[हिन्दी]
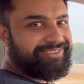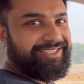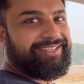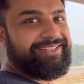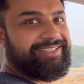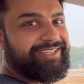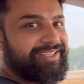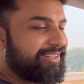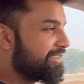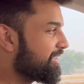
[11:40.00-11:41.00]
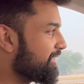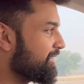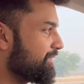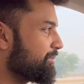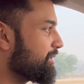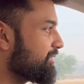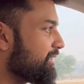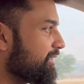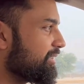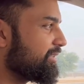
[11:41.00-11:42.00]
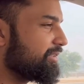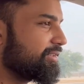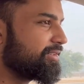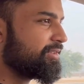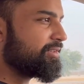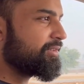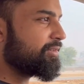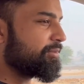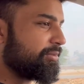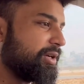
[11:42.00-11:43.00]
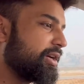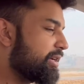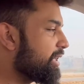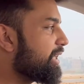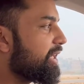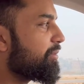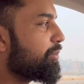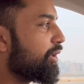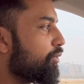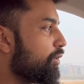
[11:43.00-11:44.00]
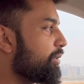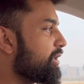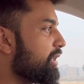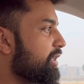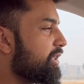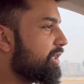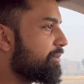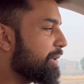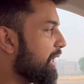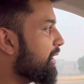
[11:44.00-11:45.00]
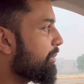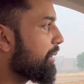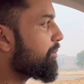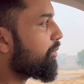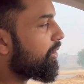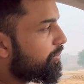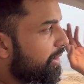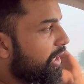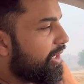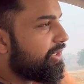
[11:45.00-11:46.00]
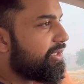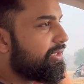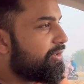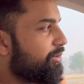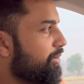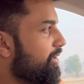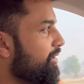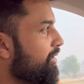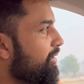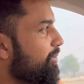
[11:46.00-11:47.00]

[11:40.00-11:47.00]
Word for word: ज्यादा नहीं है ज्यादा भी नहीं है पर आपकी रनिंग भी ज्यादा नहीं है उस हिसाब से परेशानी अब बिल्कुल भी ज्यादा नहीं है पहले मैं बहुत भगा रहा था इधर से उधर बट